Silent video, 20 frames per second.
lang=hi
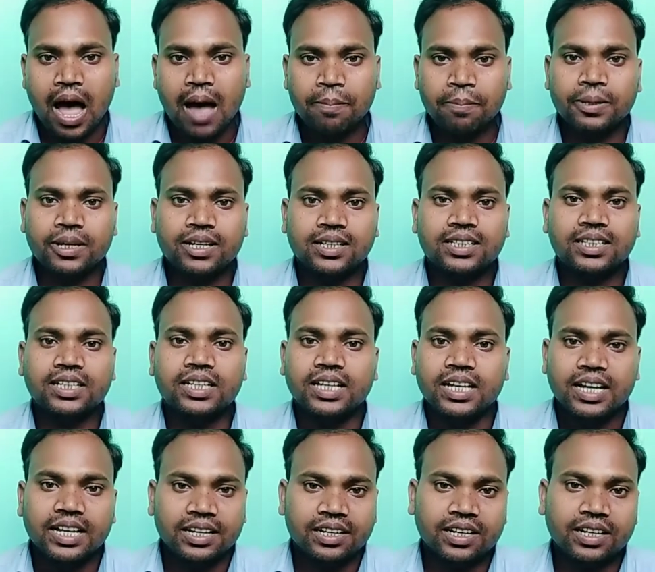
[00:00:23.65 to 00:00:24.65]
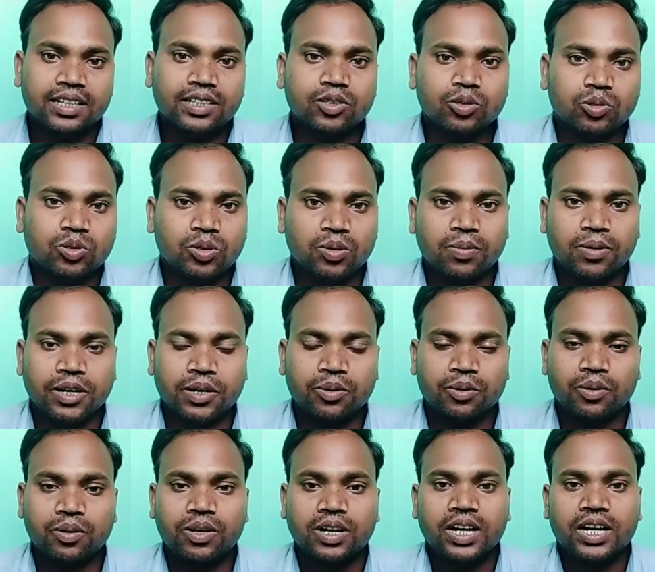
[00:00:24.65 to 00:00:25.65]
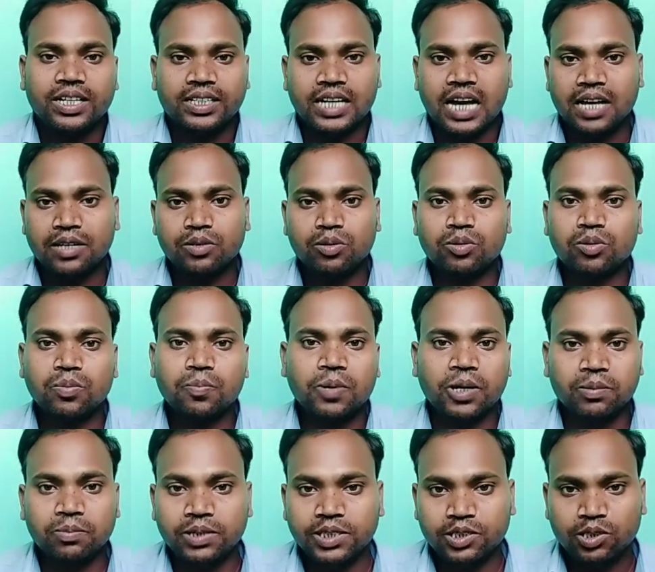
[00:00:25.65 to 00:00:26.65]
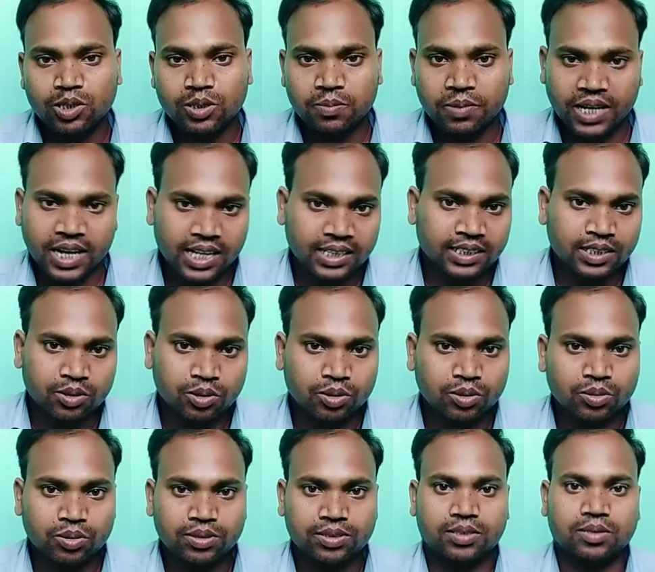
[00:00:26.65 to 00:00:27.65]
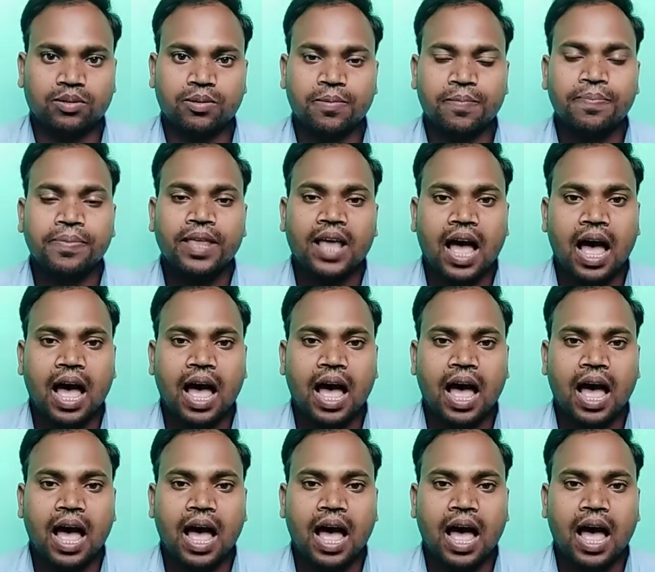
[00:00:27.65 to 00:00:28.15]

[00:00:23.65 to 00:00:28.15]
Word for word: आप यदि नए यूट्यूबर हो या यूट्यूब पर वीडियोज़ बनाते हो दोस्तों